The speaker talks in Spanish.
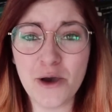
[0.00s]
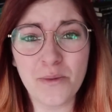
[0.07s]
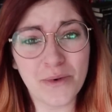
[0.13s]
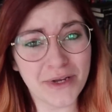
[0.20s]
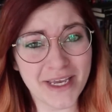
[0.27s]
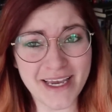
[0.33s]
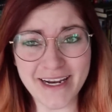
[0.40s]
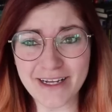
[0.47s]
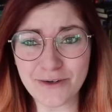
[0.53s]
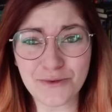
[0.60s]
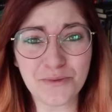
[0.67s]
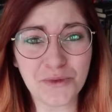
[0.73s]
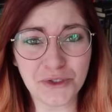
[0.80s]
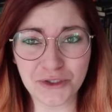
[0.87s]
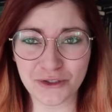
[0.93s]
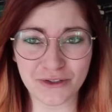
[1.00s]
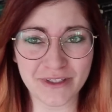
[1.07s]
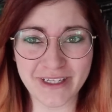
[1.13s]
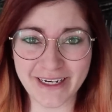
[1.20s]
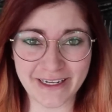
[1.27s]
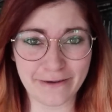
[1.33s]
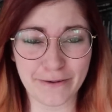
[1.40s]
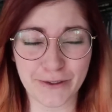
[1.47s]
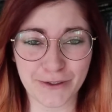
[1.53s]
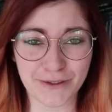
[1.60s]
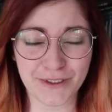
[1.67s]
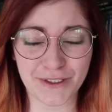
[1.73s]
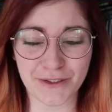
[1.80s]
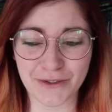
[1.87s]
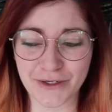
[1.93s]
porque eran un montón de
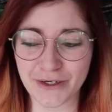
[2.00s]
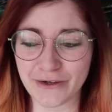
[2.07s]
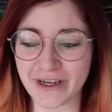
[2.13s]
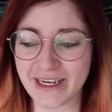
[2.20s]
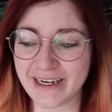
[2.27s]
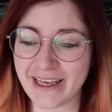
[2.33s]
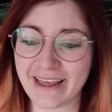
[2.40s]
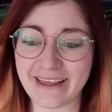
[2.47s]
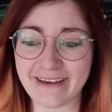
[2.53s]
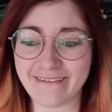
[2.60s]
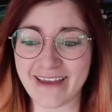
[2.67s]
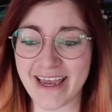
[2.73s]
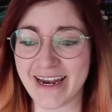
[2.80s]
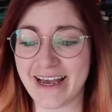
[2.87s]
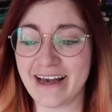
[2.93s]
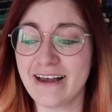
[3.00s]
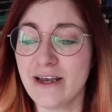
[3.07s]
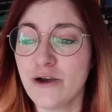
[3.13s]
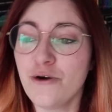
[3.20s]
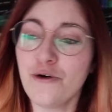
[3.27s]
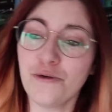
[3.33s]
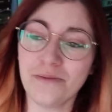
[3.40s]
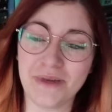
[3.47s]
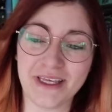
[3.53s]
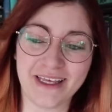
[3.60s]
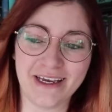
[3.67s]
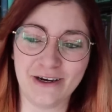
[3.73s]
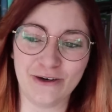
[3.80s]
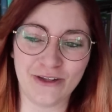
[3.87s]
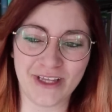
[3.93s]
libros y no creo que nadie viera un
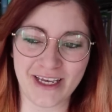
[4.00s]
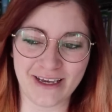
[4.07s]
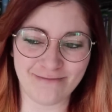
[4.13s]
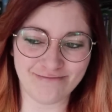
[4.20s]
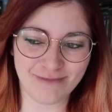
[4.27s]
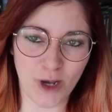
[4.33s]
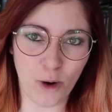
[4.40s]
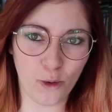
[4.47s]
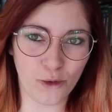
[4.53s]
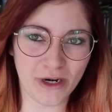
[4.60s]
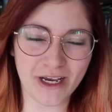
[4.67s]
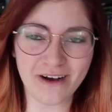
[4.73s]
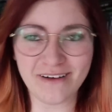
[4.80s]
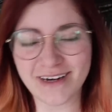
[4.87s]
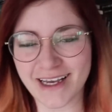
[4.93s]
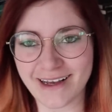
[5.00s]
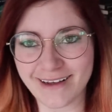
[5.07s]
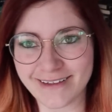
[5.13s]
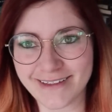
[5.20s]
video de una hora,